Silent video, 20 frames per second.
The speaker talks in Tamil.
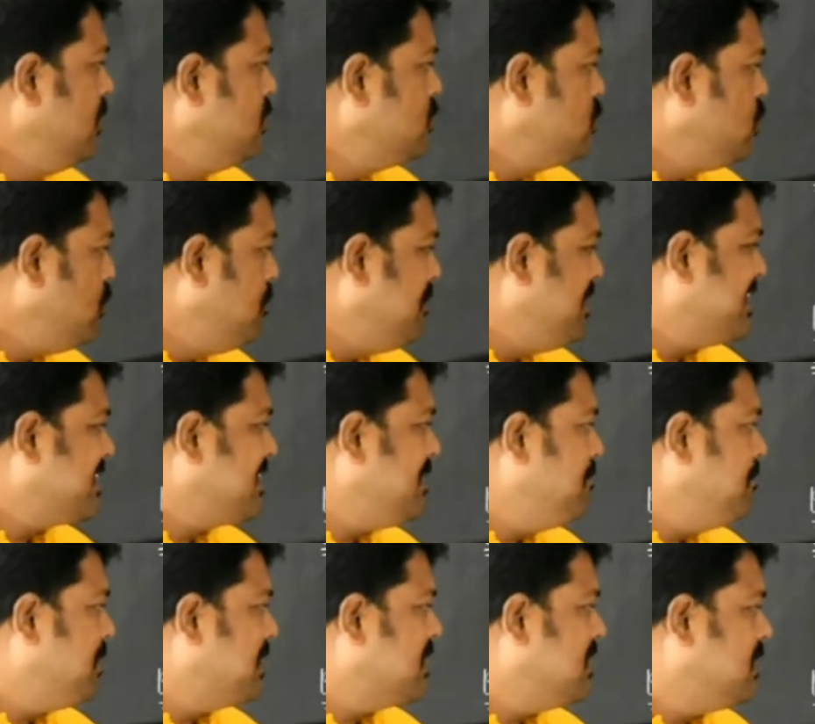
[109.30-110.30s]
டூ மார்க்
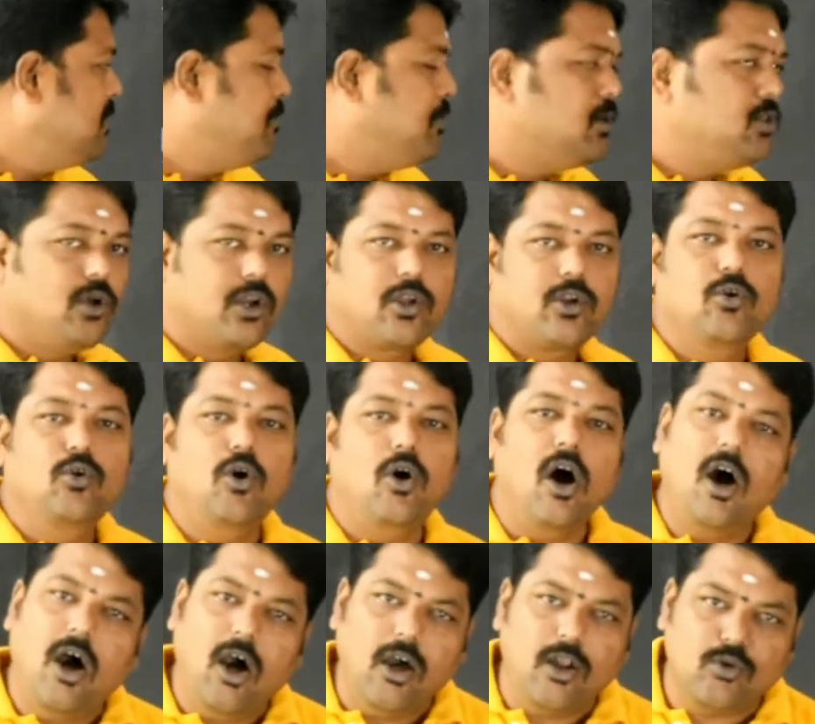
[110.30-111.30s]
இம்பார்ட்டண்ட்டை பொறுத்த வரைக்கும்
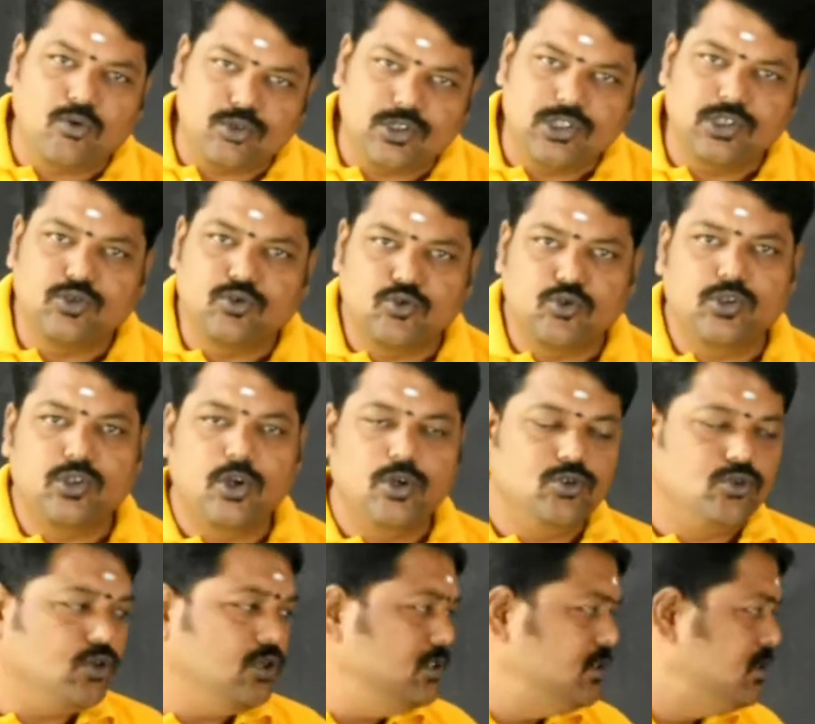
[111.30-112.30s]
ஆறு கொஷின் கொடுத்துருக்கோம்
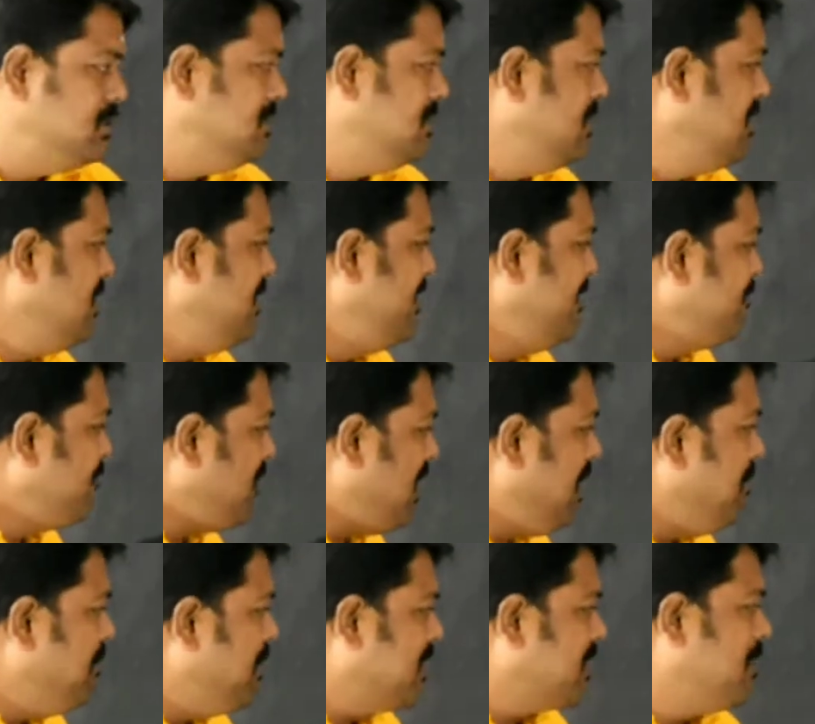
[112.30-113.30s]
ஸ்டூடெண்ட்ஸ் ஃபைவ்
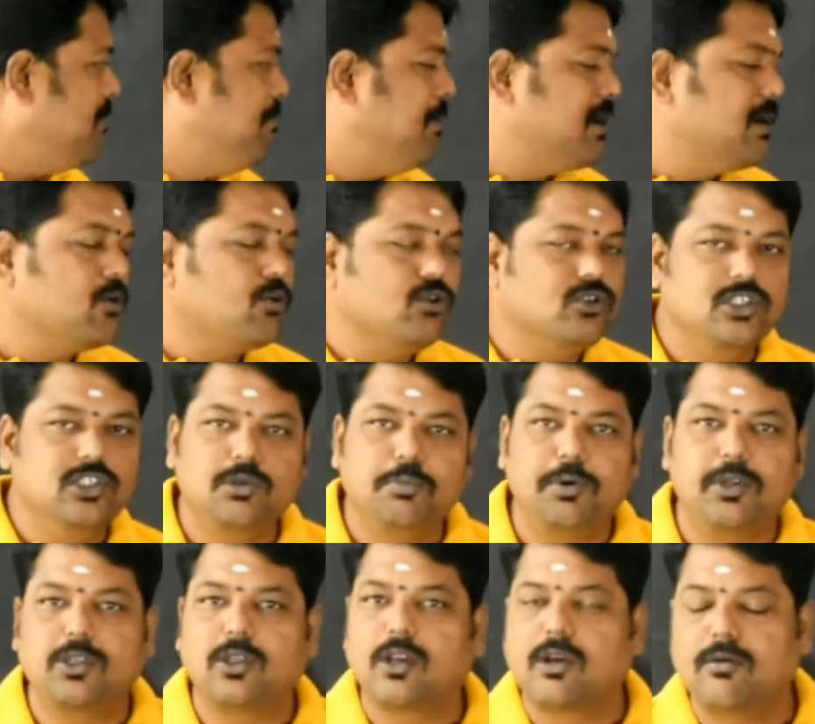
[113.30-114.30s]
மார்க் இம்பார்ட்டன்ட் கொஷின்ஸை
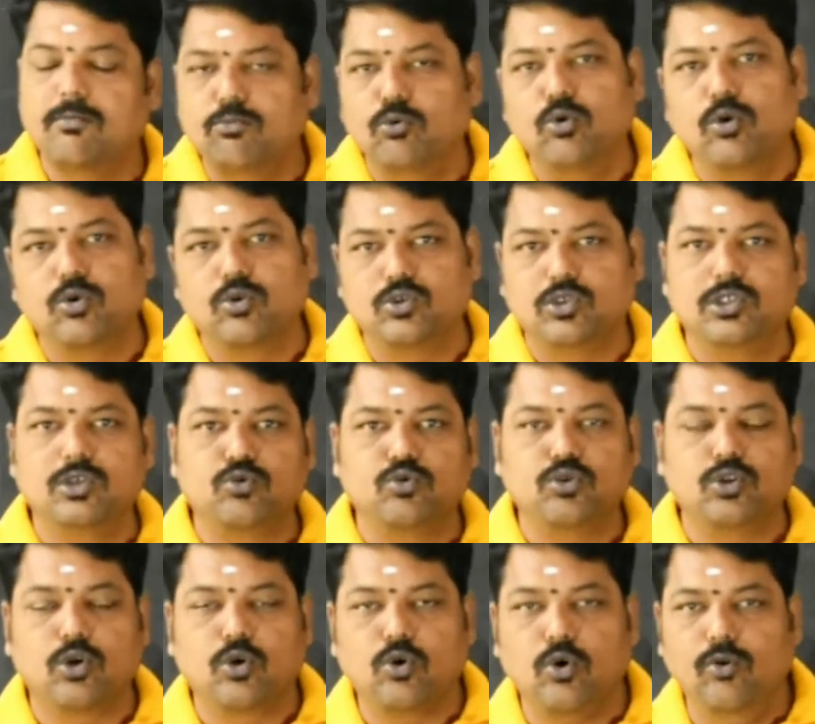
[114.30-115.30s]
பொறுத்த வரைக்கும் மூணு கொஷின்
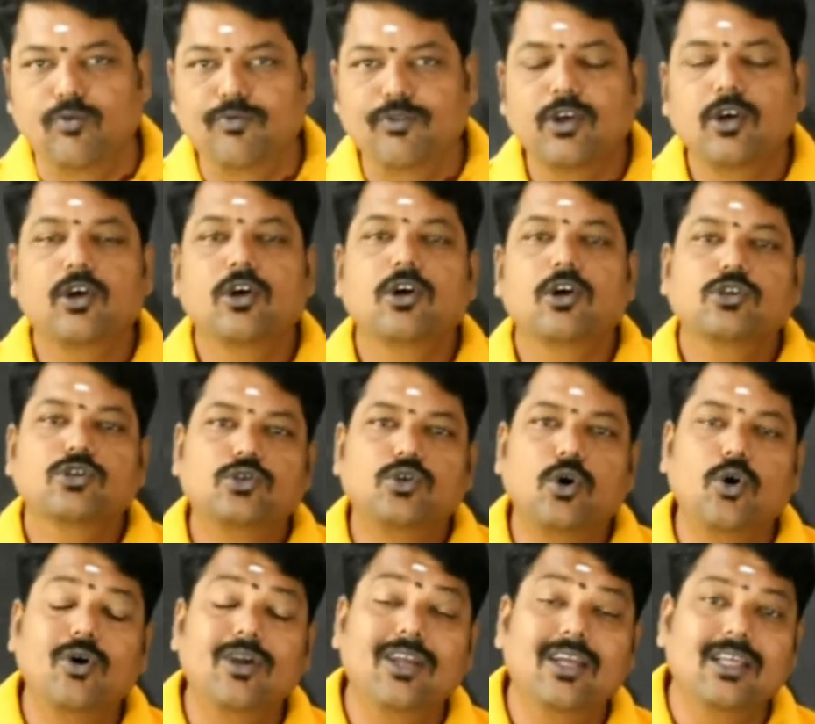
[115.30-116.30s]
கொடுத்துருக்கோம் ஸோ
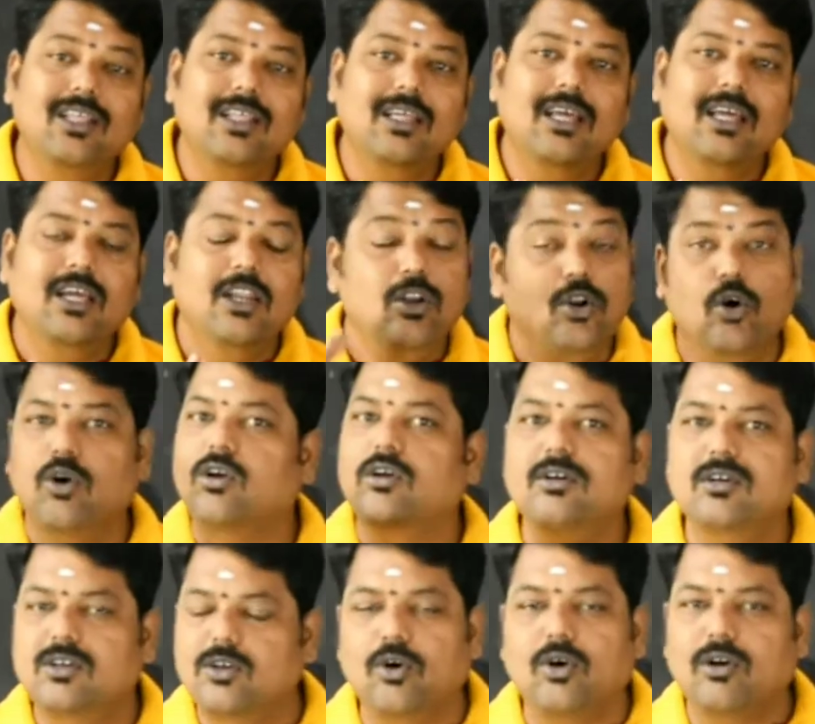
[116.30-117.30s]
இன்னொரு
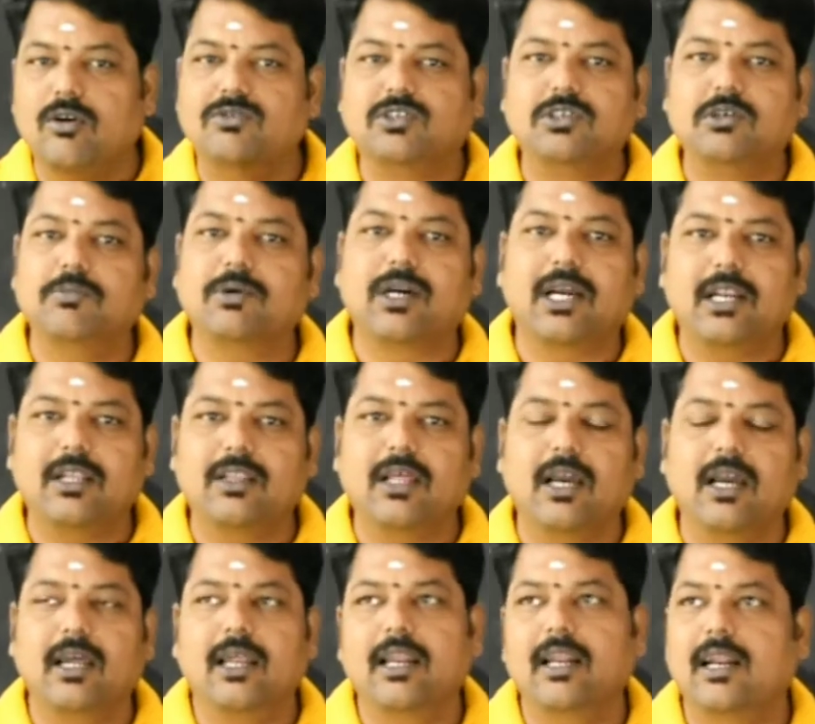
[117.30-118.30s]
இன்னொரு விஷயமும்
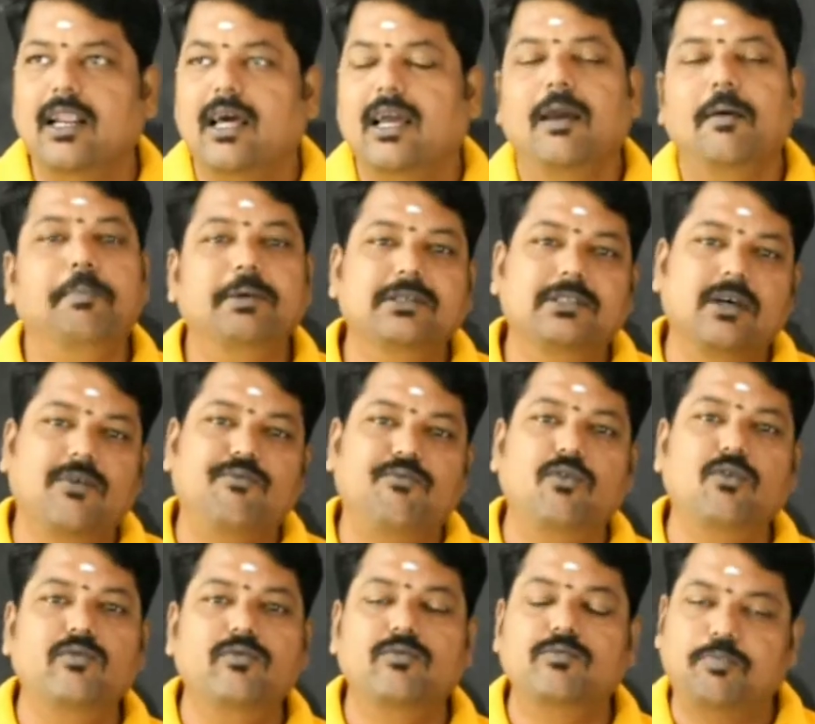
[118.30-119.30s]
கேட்டிருந்தாங்க என்னென்னா எப்படி சார்
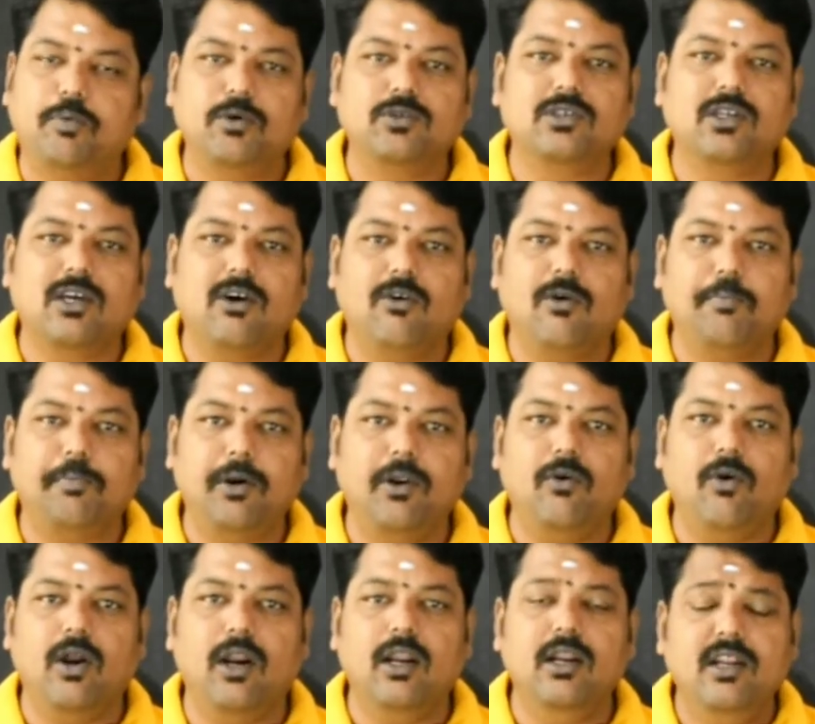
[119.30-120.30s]
ஃபுல் போர்ஷன் கவர்
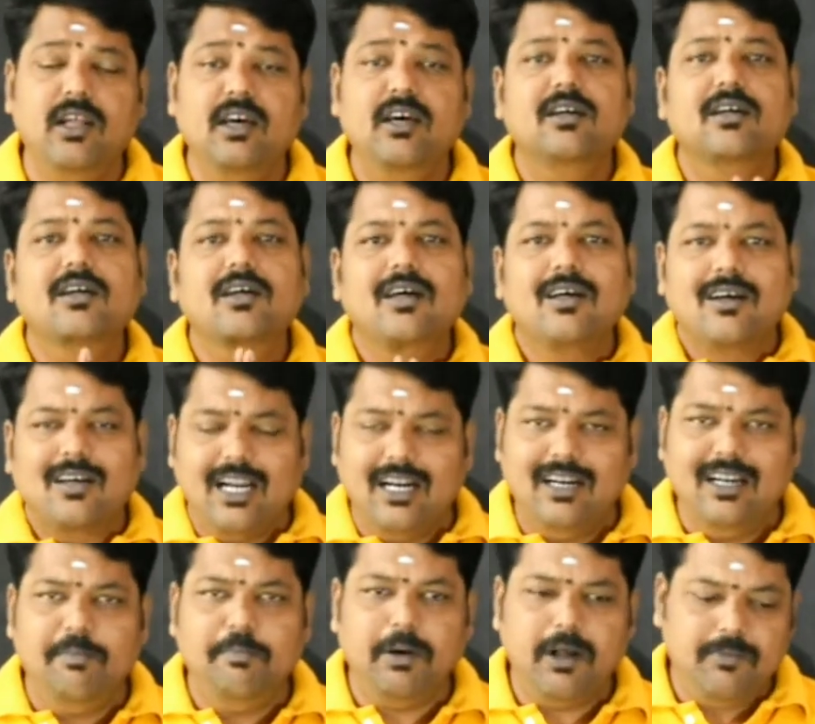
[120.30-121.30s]
பண்ணிடுவாங்கன்னு
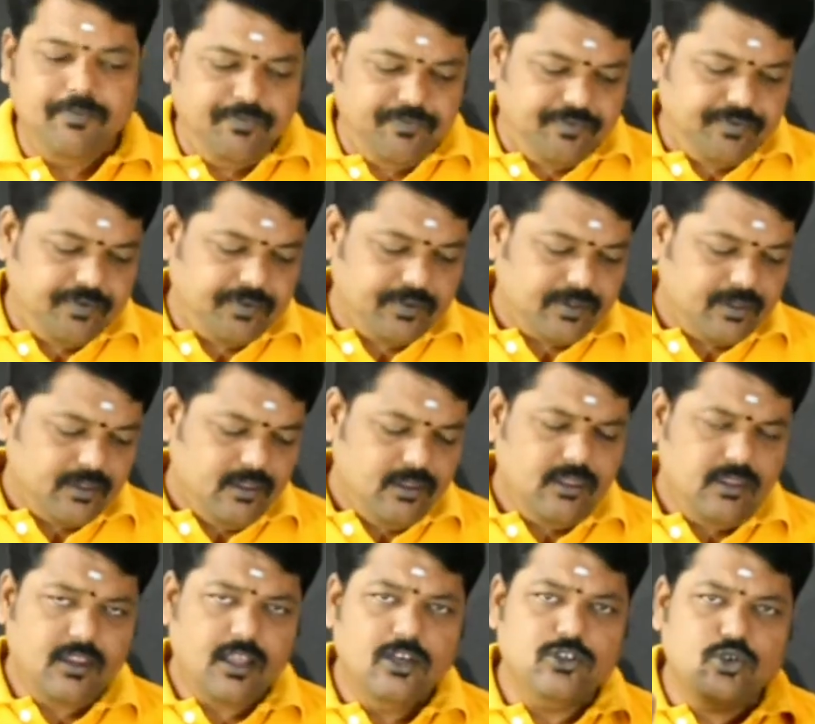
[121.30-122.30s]
கண்டிப்பாக
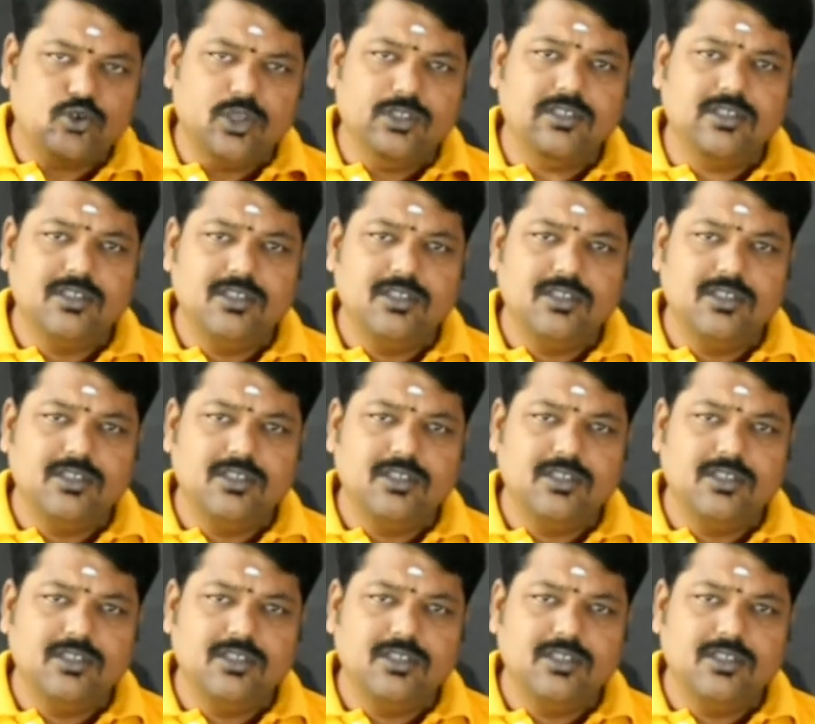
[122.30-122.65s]
ஸ்டூடெண்ட்ஸ்